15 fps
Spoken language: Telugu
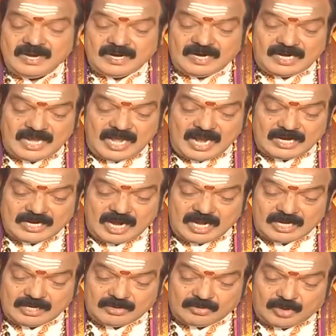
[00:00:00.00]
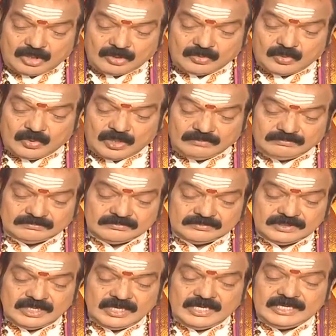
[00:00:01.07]
కళాకారులకు అనుకూలం
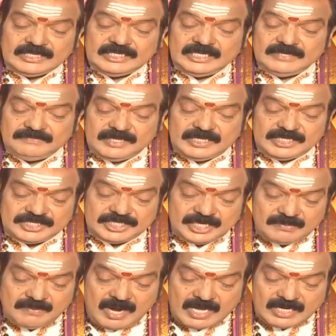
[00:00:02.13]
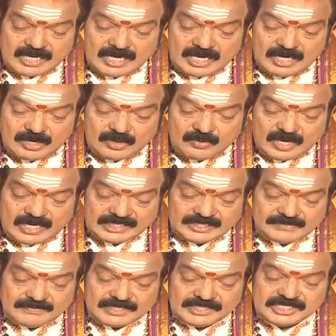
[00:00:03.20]
టీవీ సినిమా రంగంలో
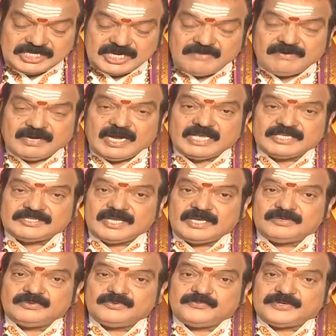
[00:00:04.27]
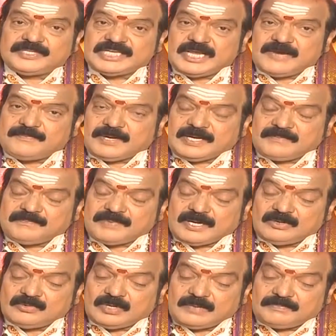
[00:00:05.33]
వారికి మంచి అవకాశాలు విజయ
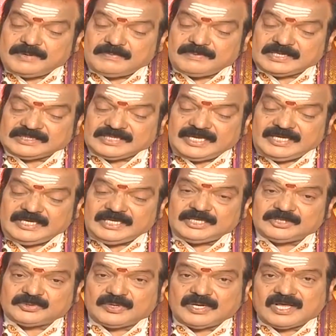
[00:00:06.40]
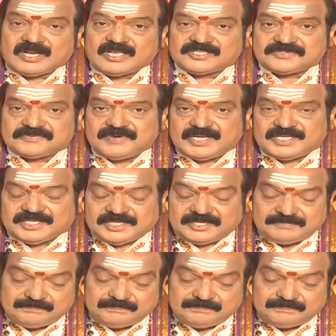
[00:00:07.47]
పరంపరలు లభ్యపడతాయి ఈ తులారాశి వారికి